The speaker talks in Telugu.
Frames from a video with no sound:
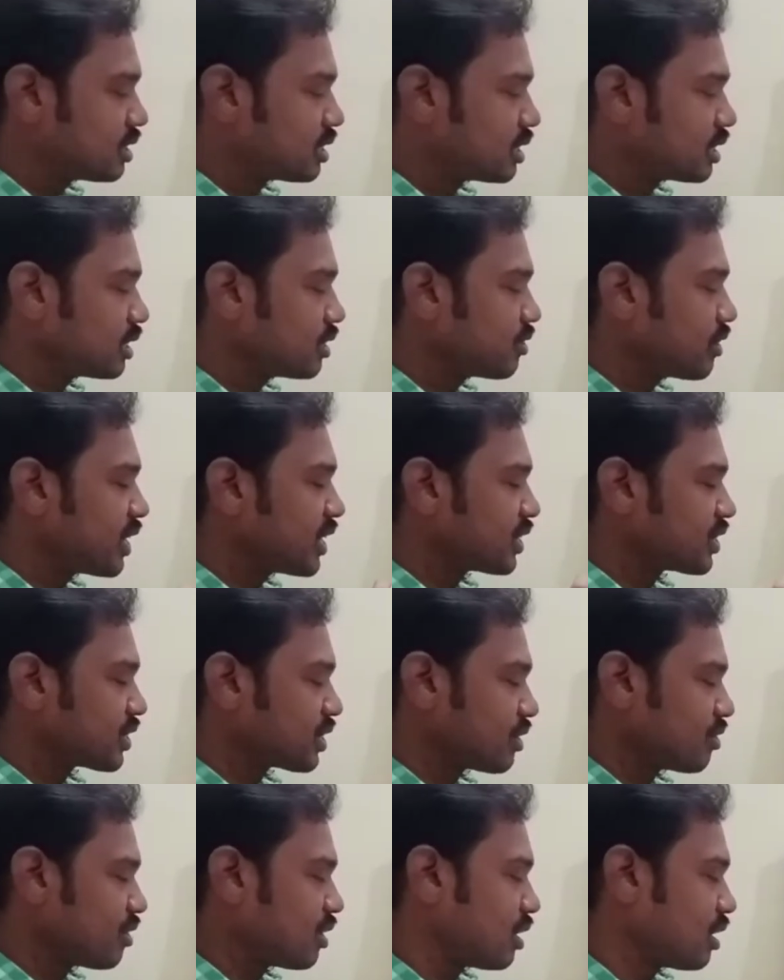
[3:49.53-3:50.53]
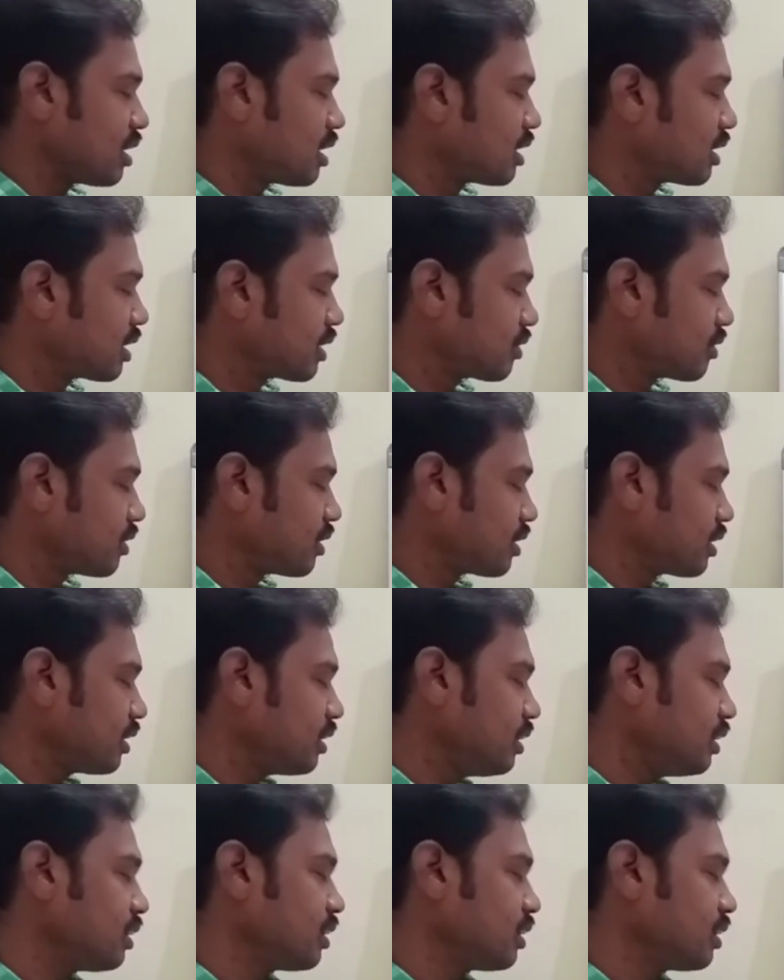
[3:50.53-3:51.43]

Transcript: శ్రీ వైష్ణవ అనేటువంటి